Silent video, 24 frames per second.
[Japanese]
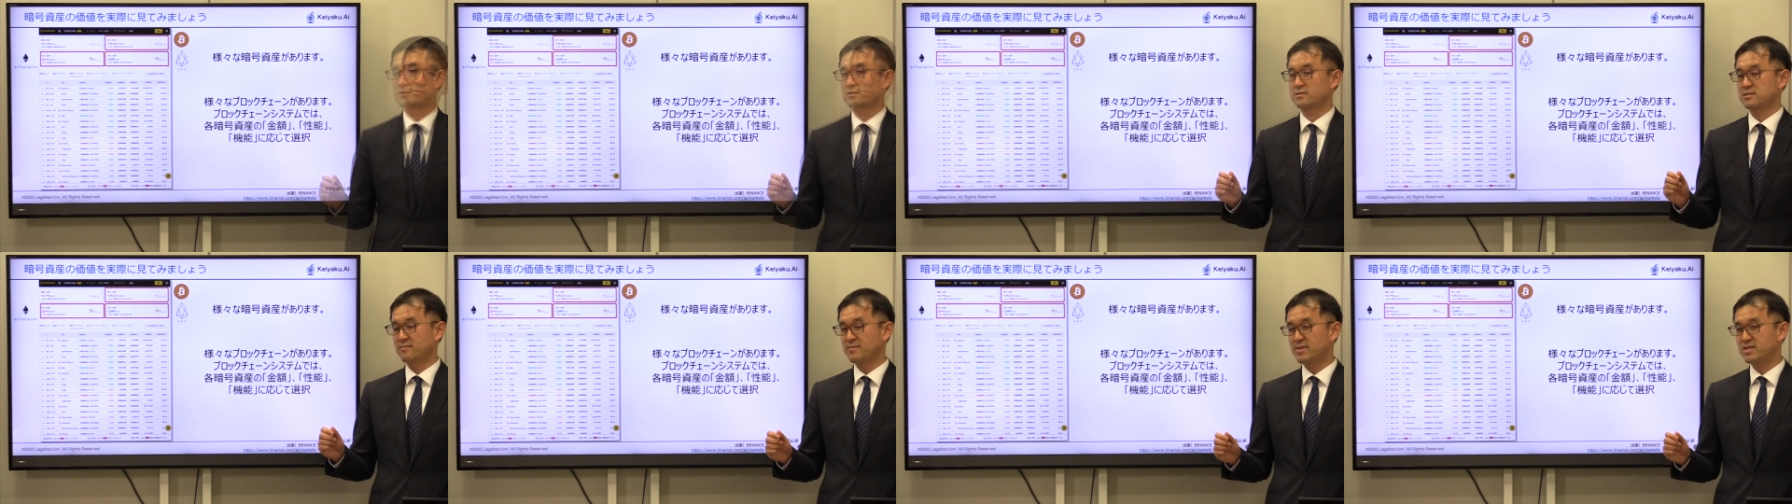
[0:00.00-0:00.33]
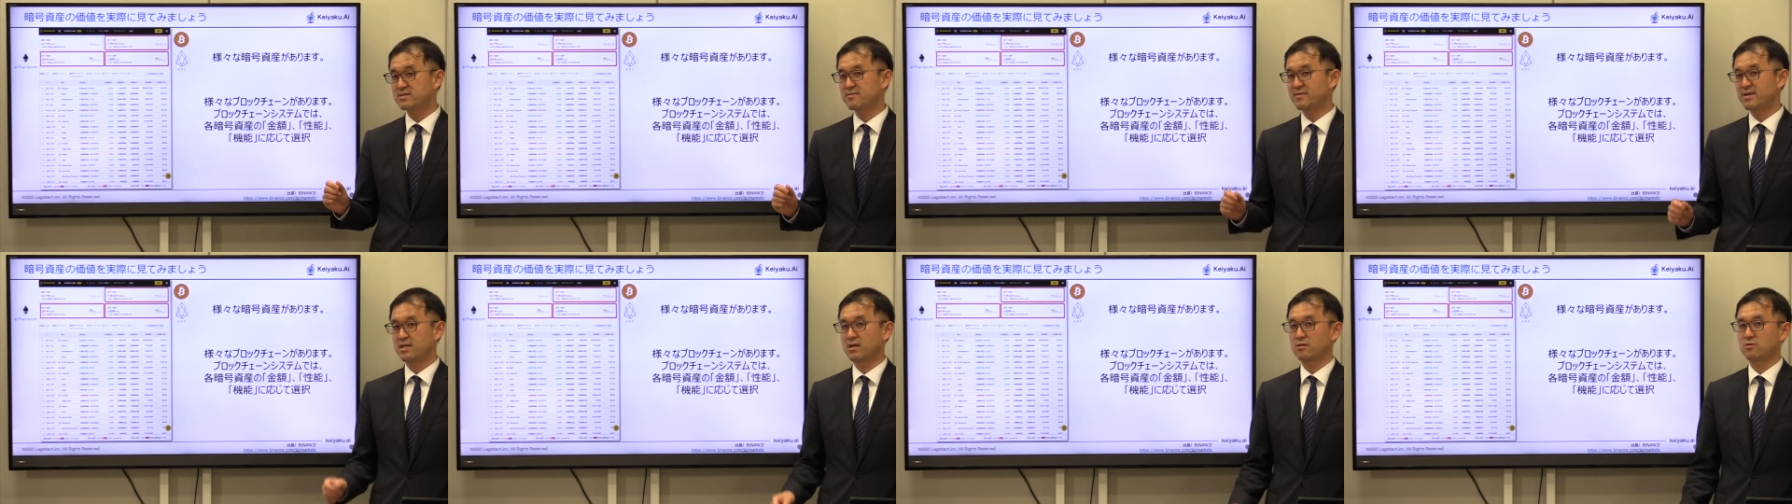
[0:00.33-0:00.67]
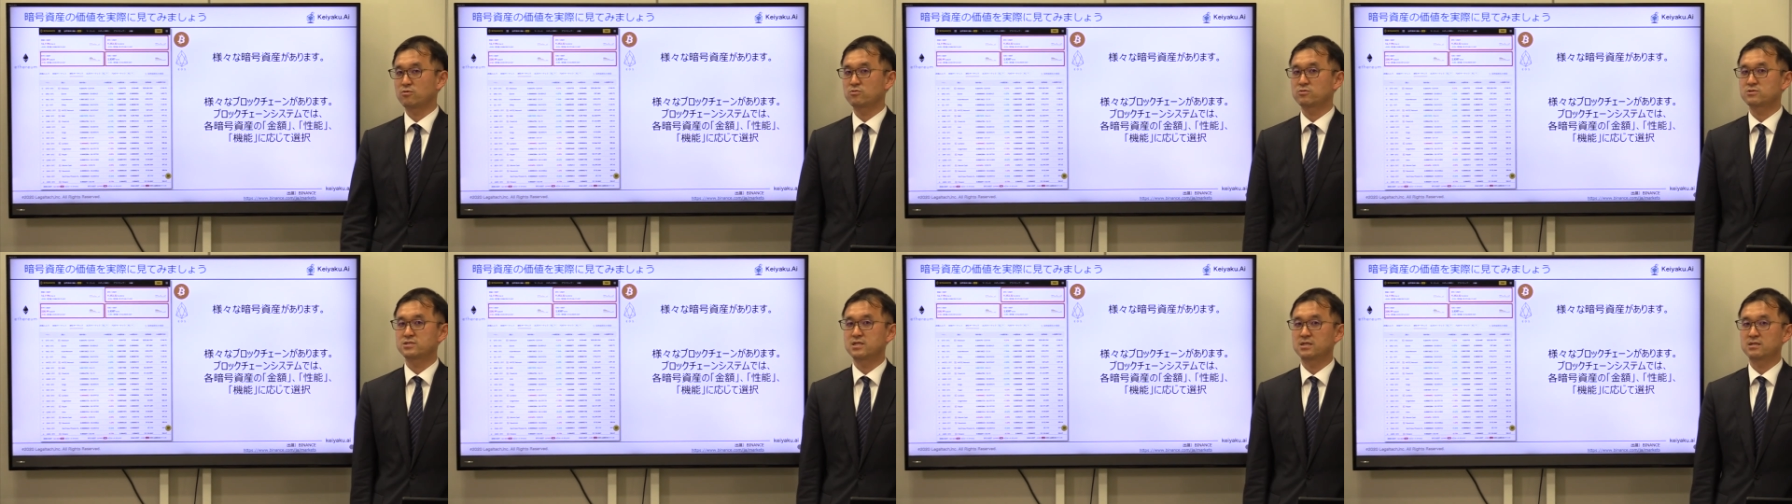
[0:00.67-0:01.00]
さまざまな
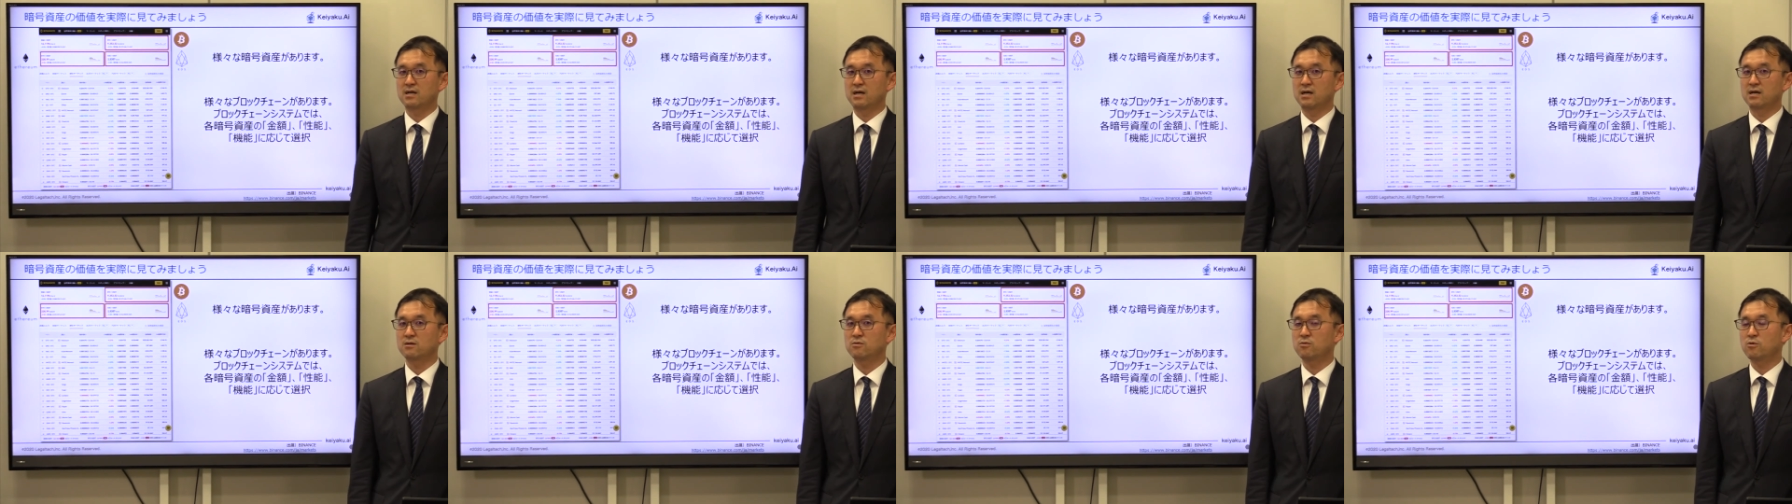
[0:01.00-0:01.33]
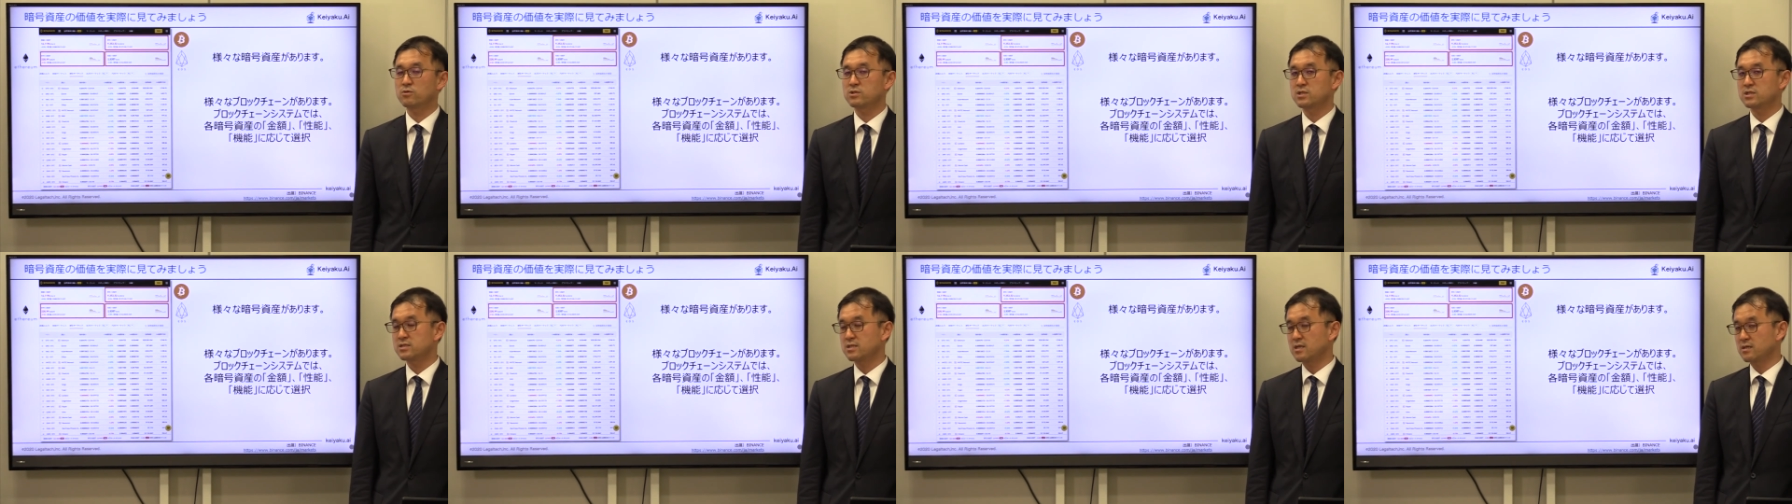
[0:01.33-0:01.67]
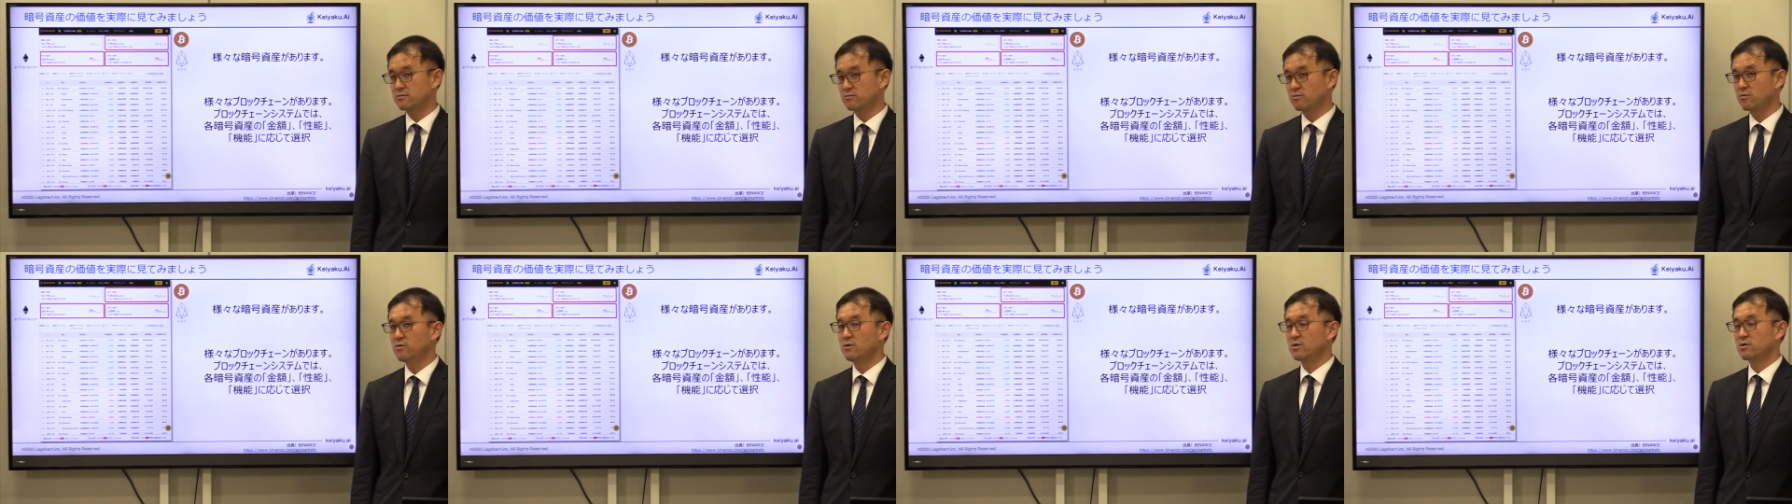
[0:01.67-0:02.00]
特性の暗号資
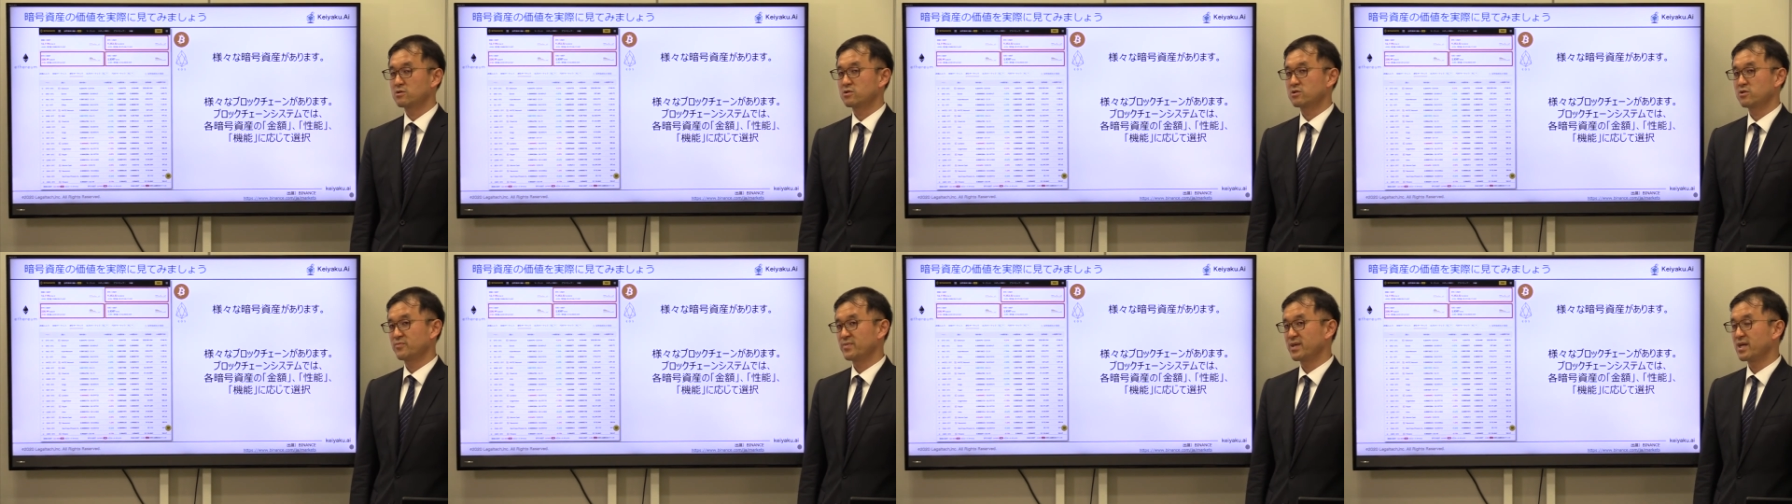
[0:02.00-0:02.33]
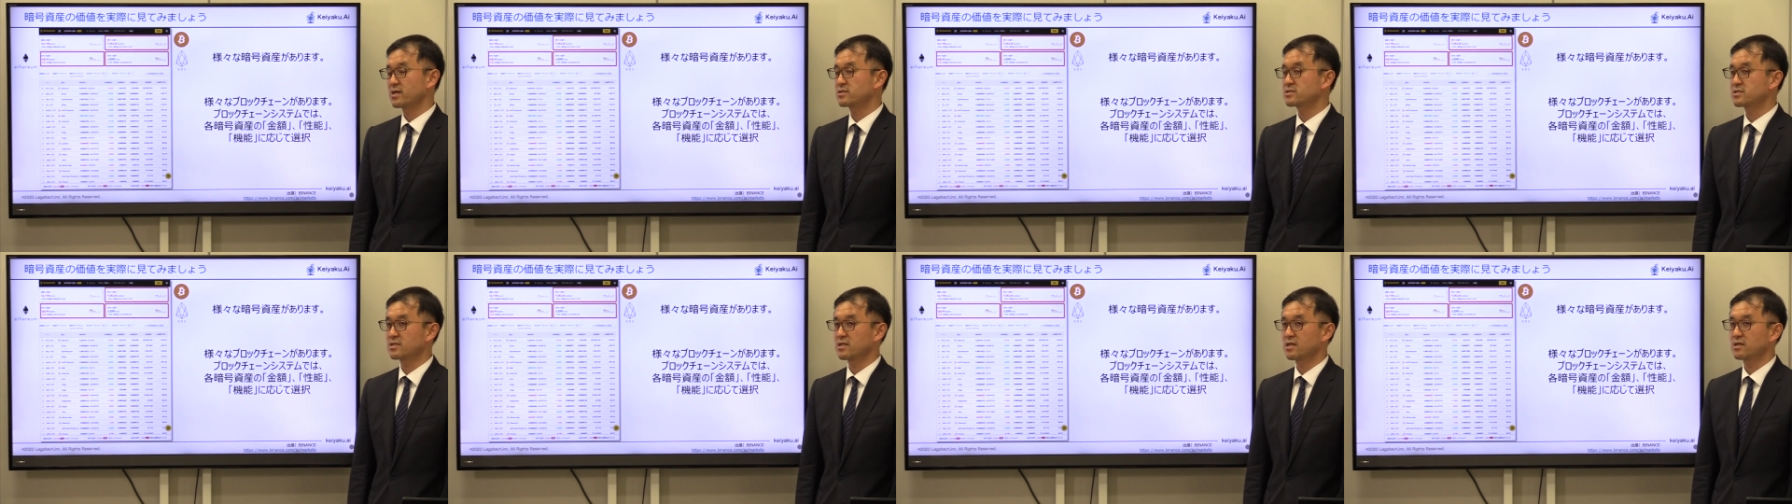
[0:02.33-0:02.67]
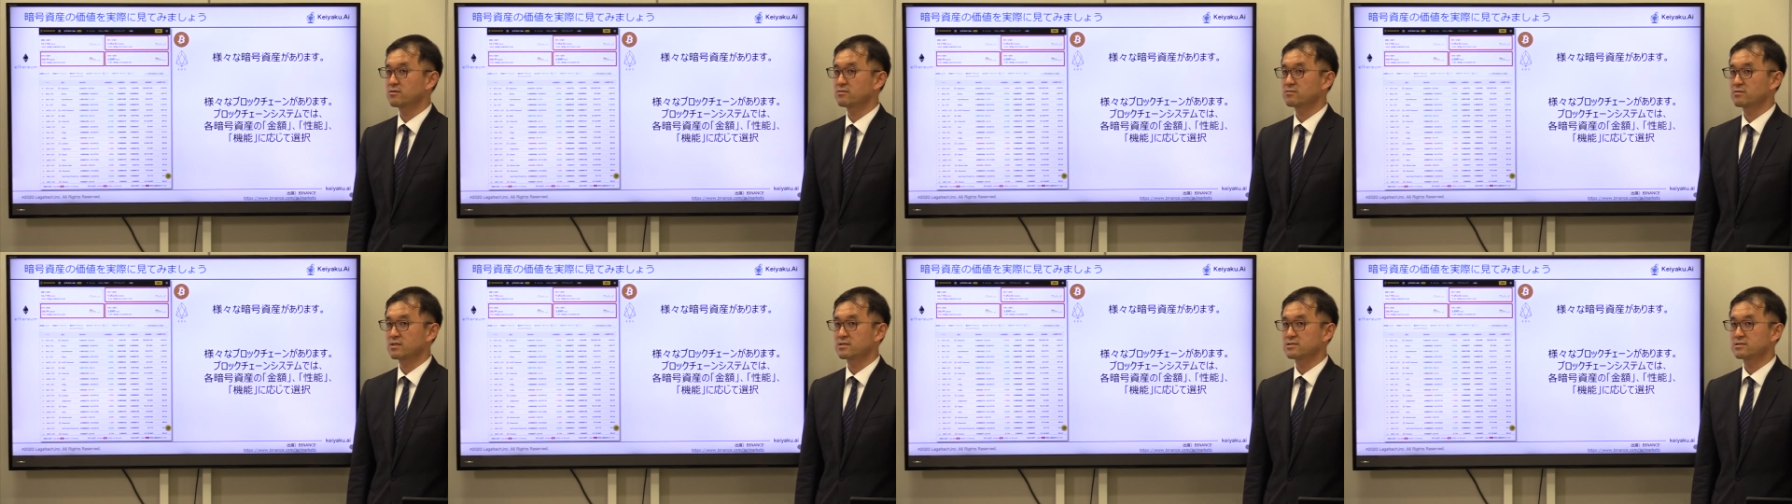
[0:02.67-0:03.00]
産を組み合わせてい
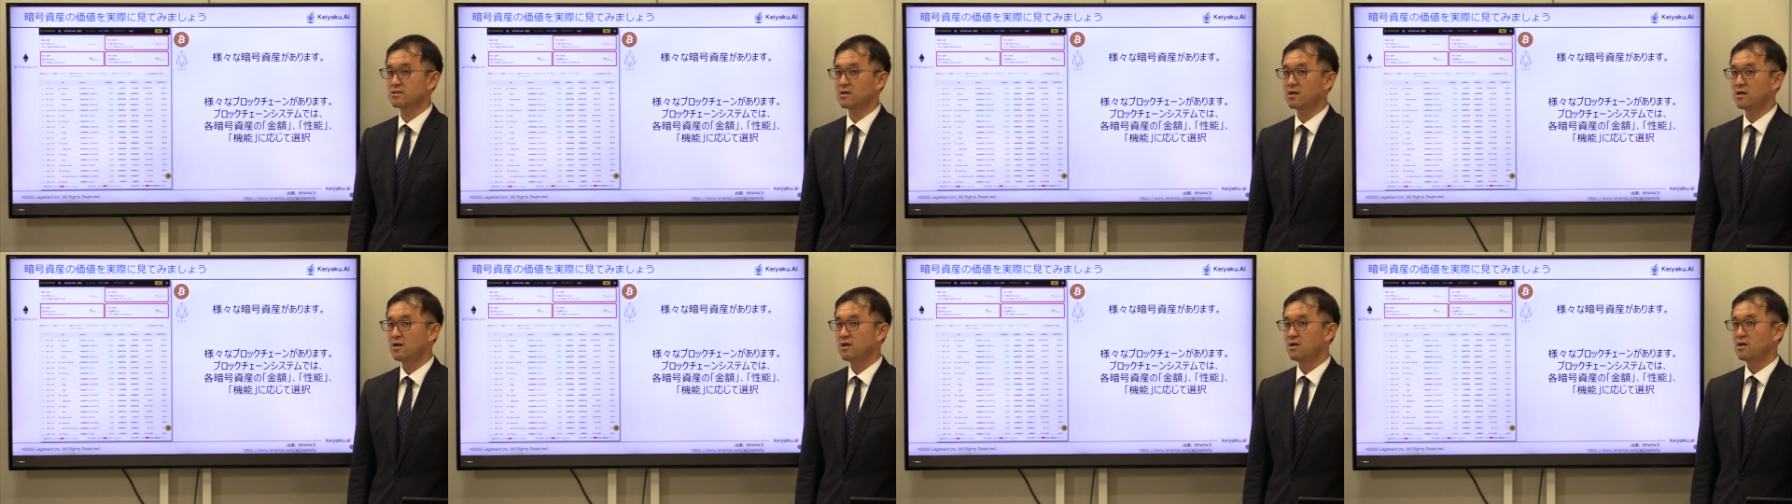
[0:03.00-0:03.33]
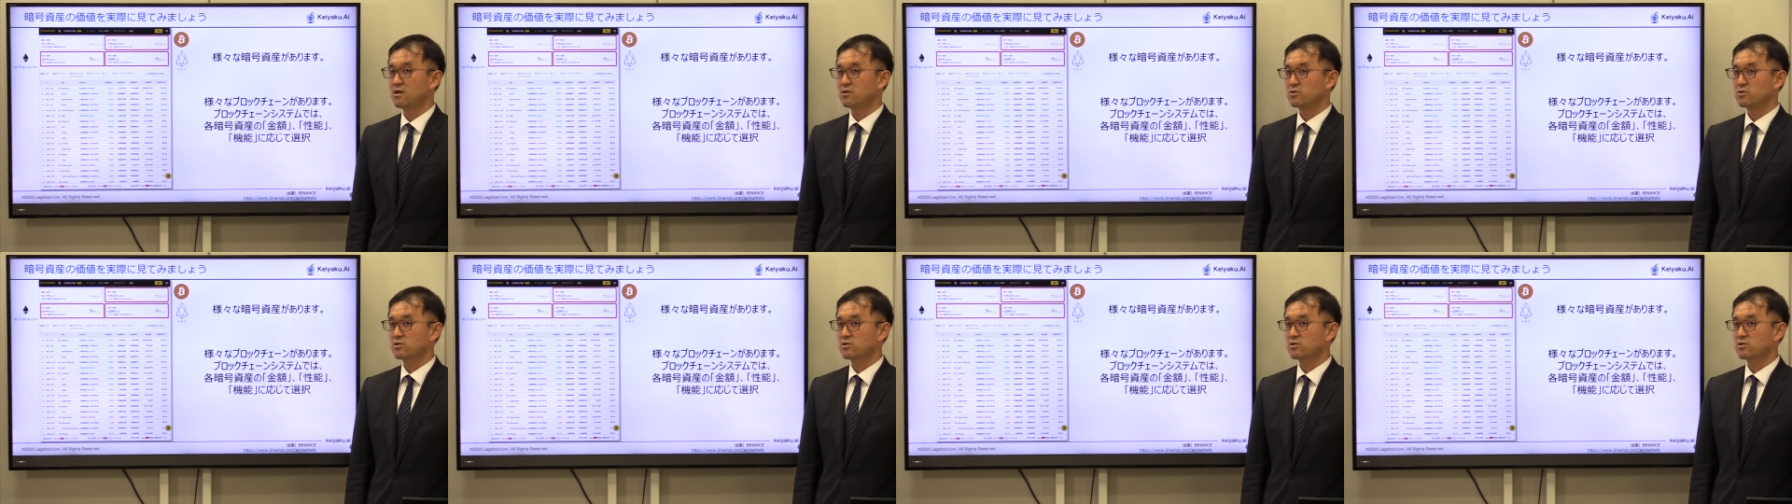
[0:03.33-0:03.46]
るんですが、